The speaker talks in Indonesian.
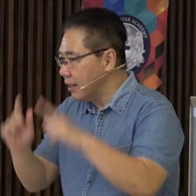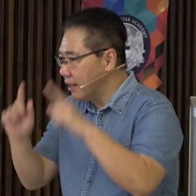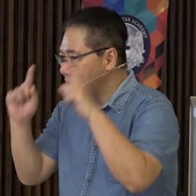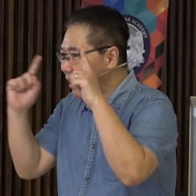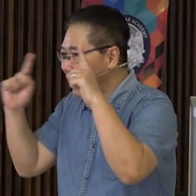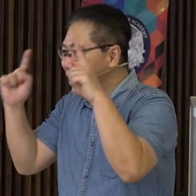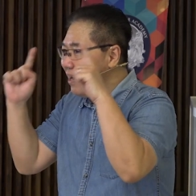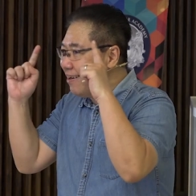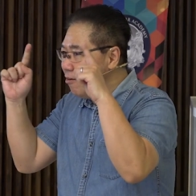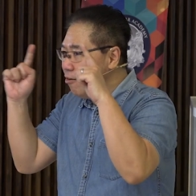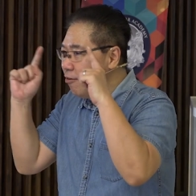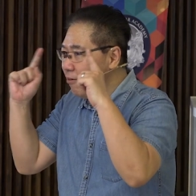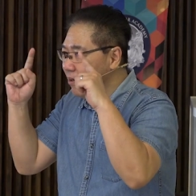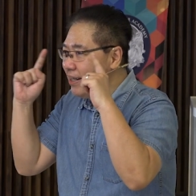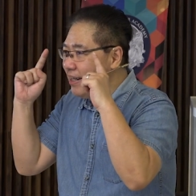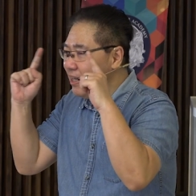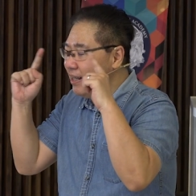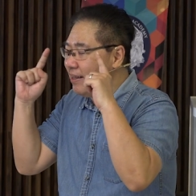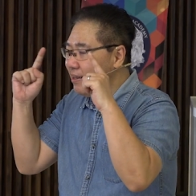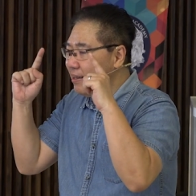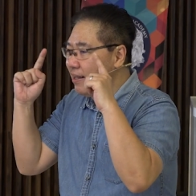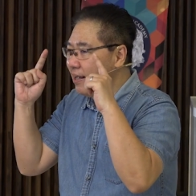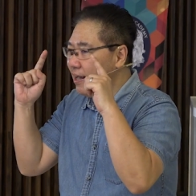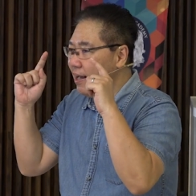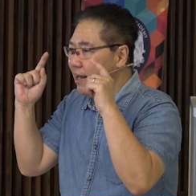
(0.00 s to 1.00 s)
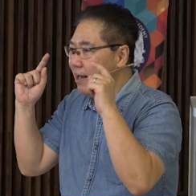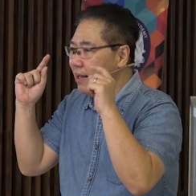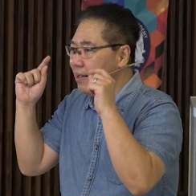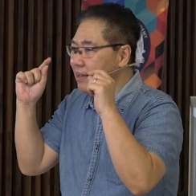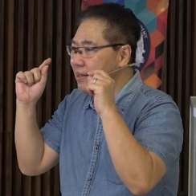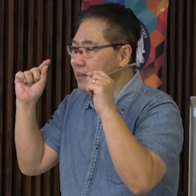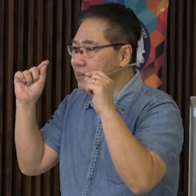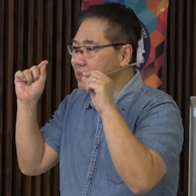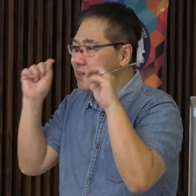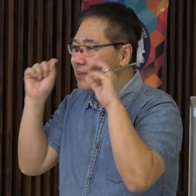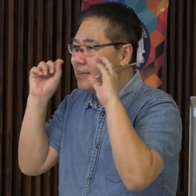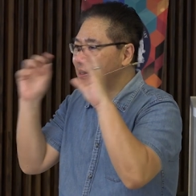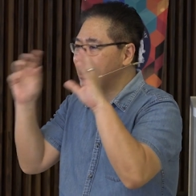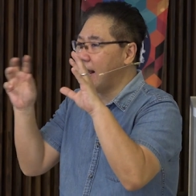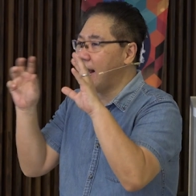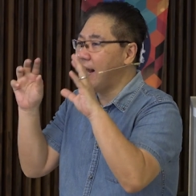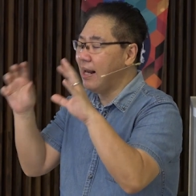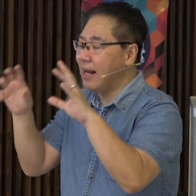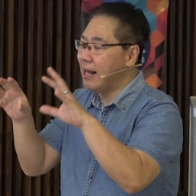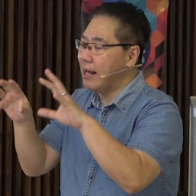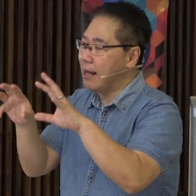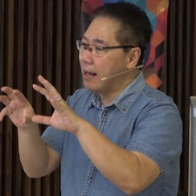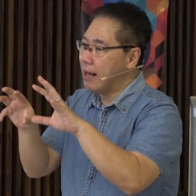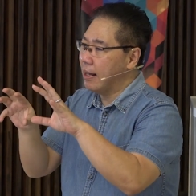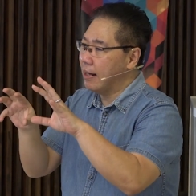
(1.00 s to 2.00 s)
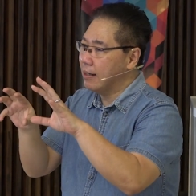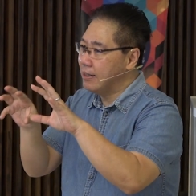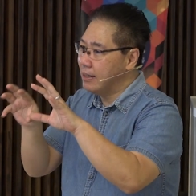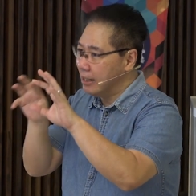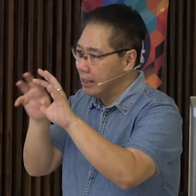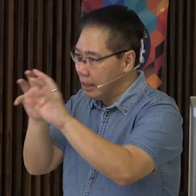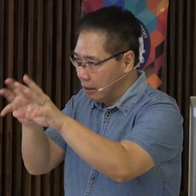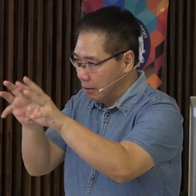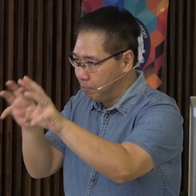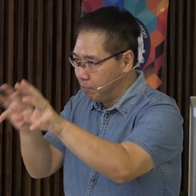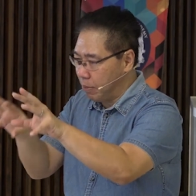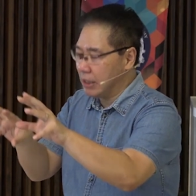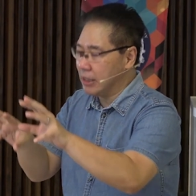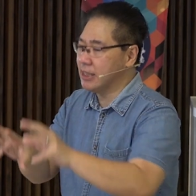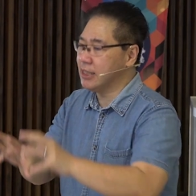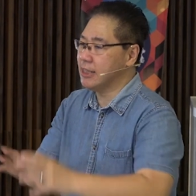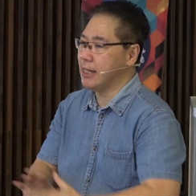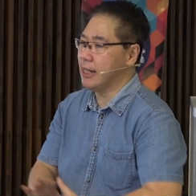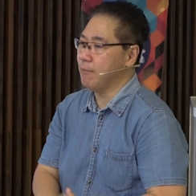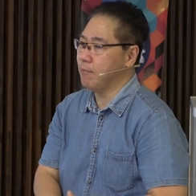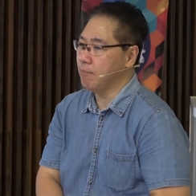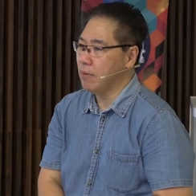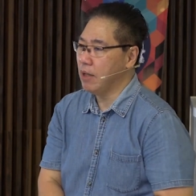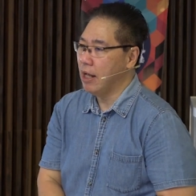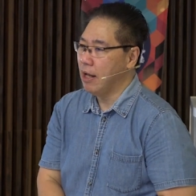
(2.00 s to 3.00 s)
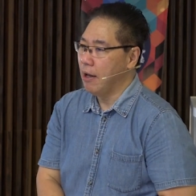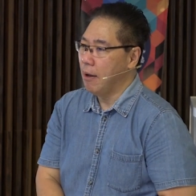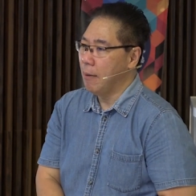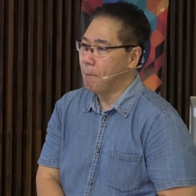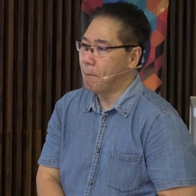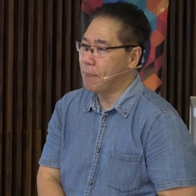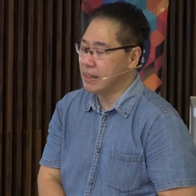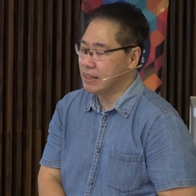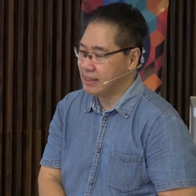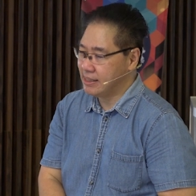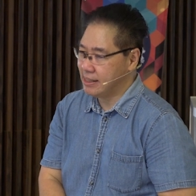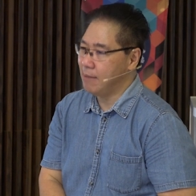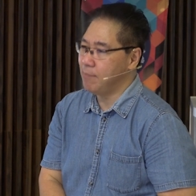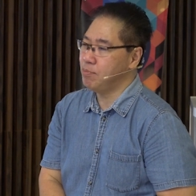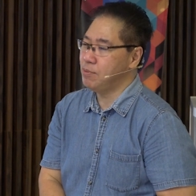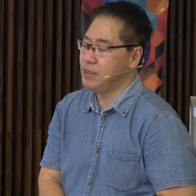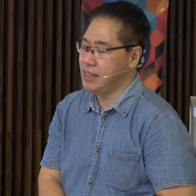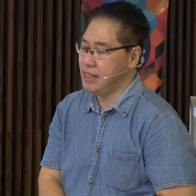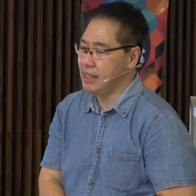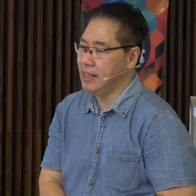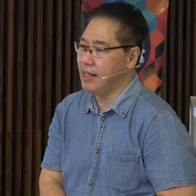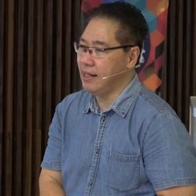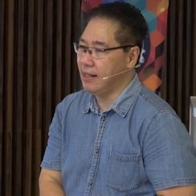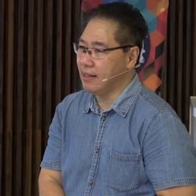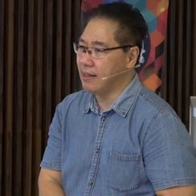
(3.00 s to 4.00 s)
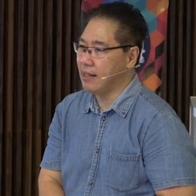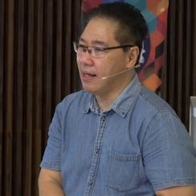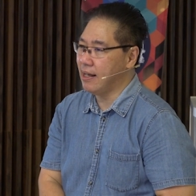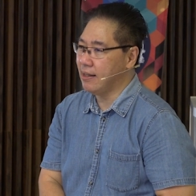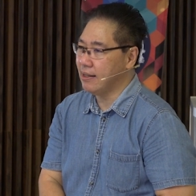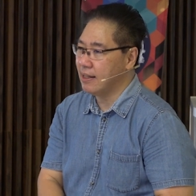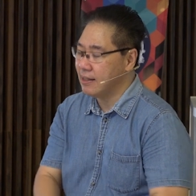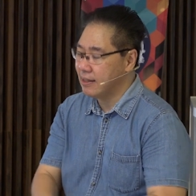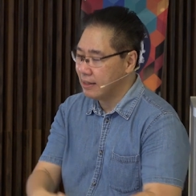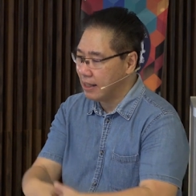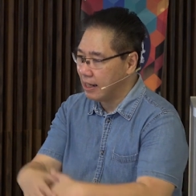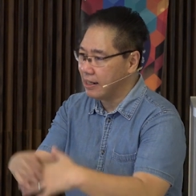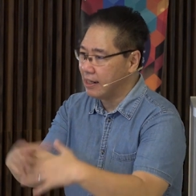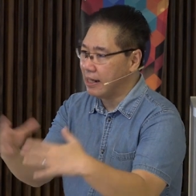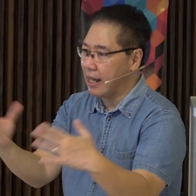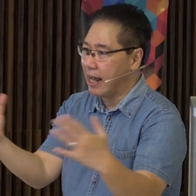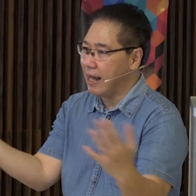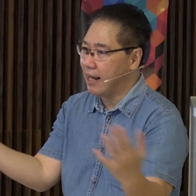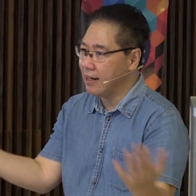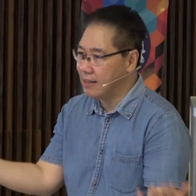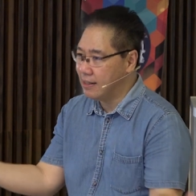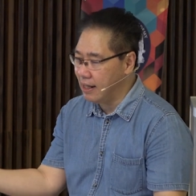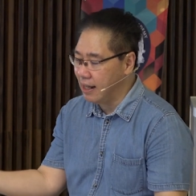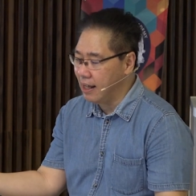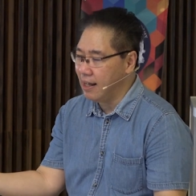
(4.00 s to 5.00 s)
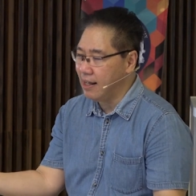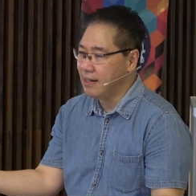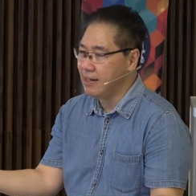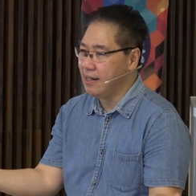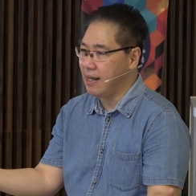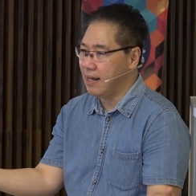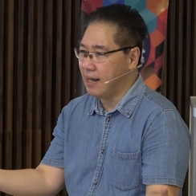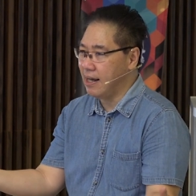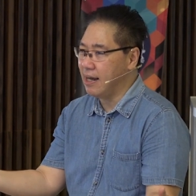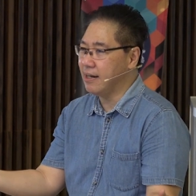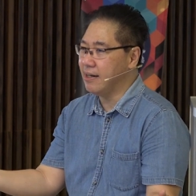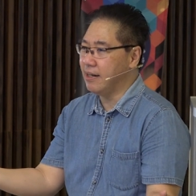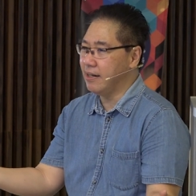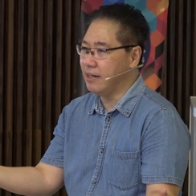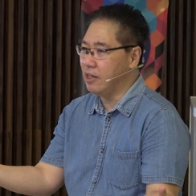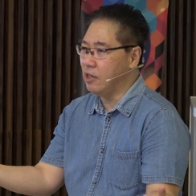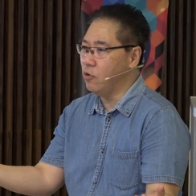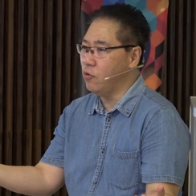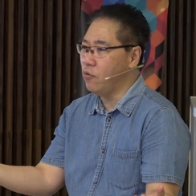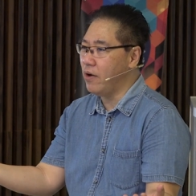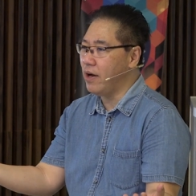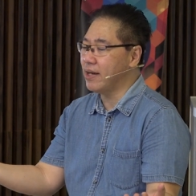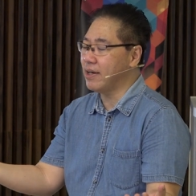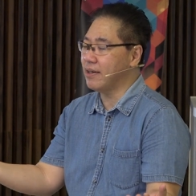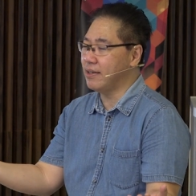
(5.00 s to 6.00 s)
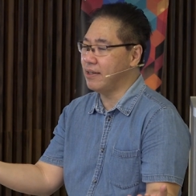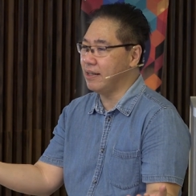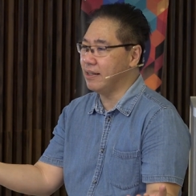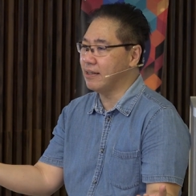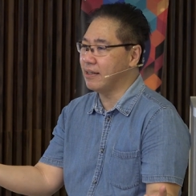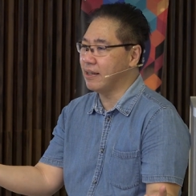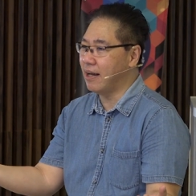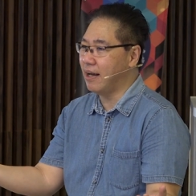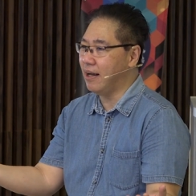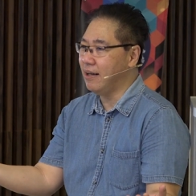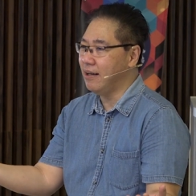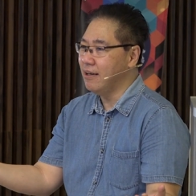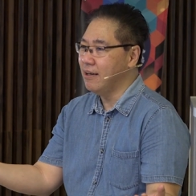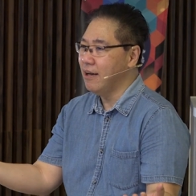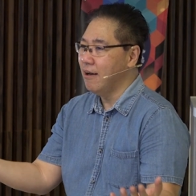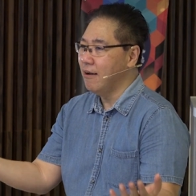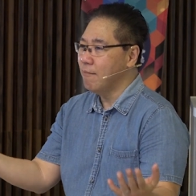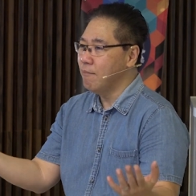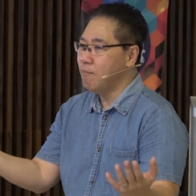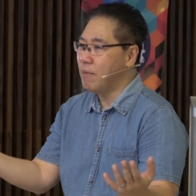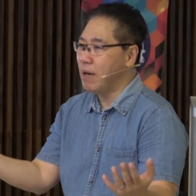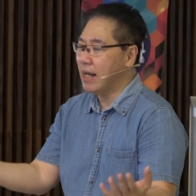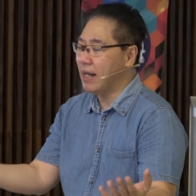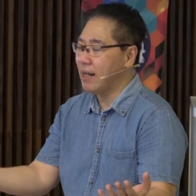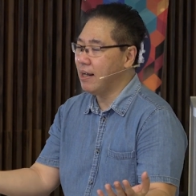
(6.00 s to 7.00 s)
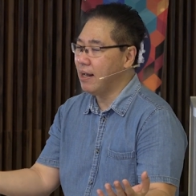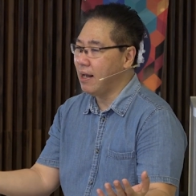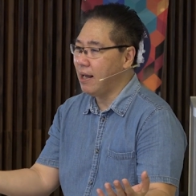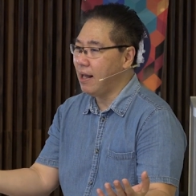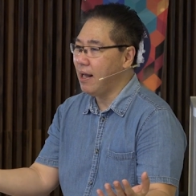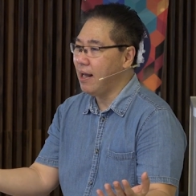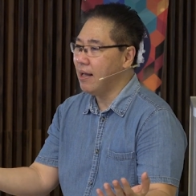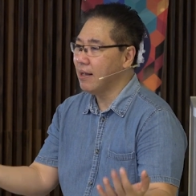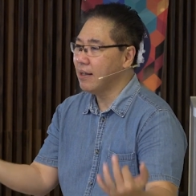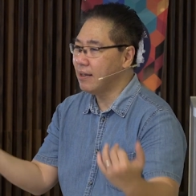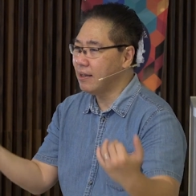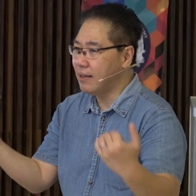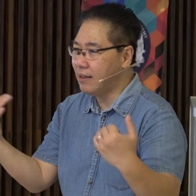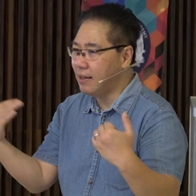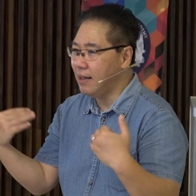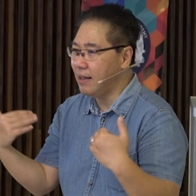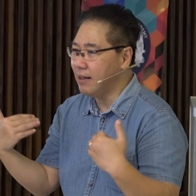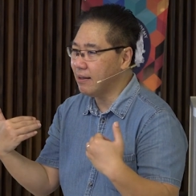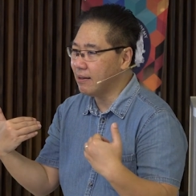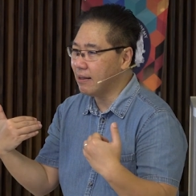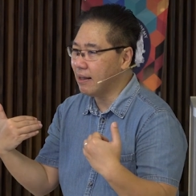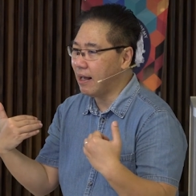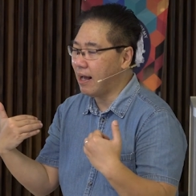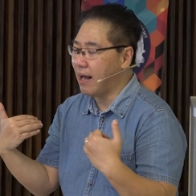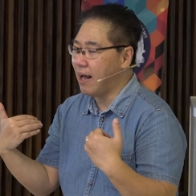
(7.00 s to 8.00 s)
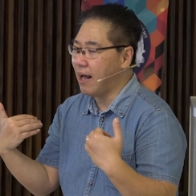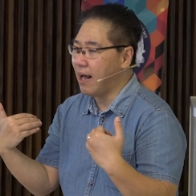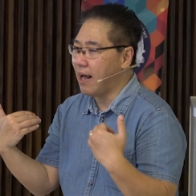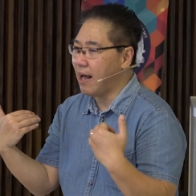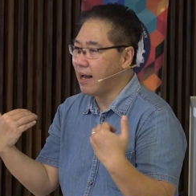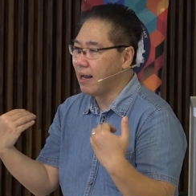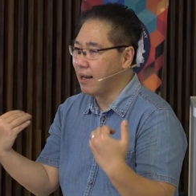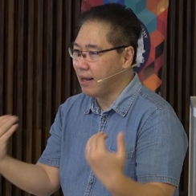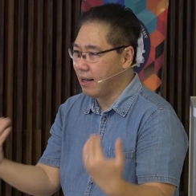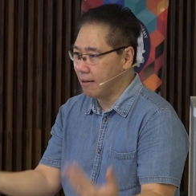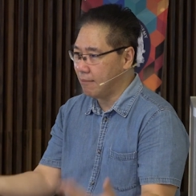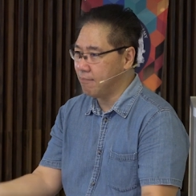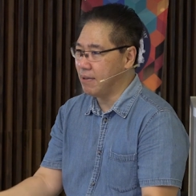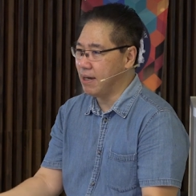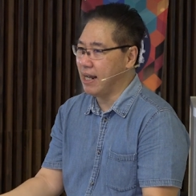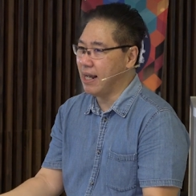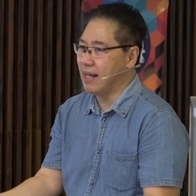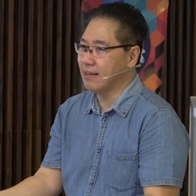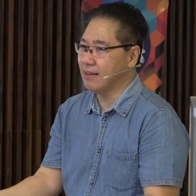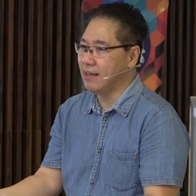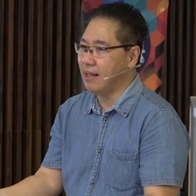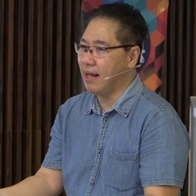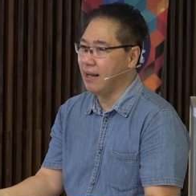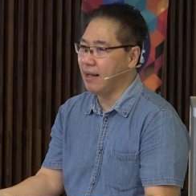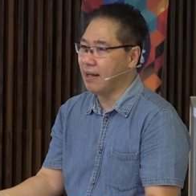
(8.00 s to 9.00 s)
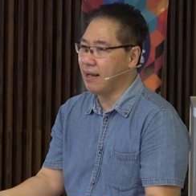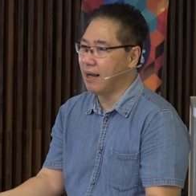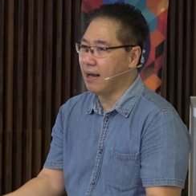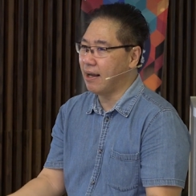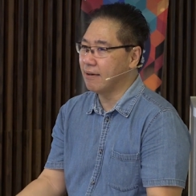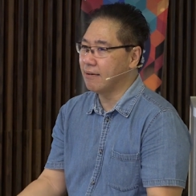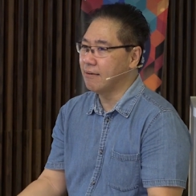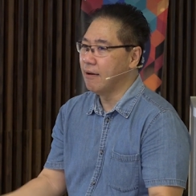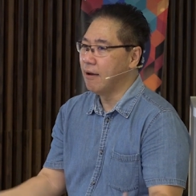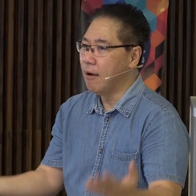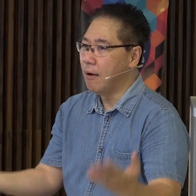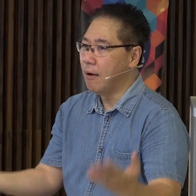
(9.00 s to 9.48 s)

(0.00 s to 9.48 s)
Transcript: Kalau kita salah dengan persepsi kita tentang keadaan yang ada di luar kita, maka kita akan mengatakan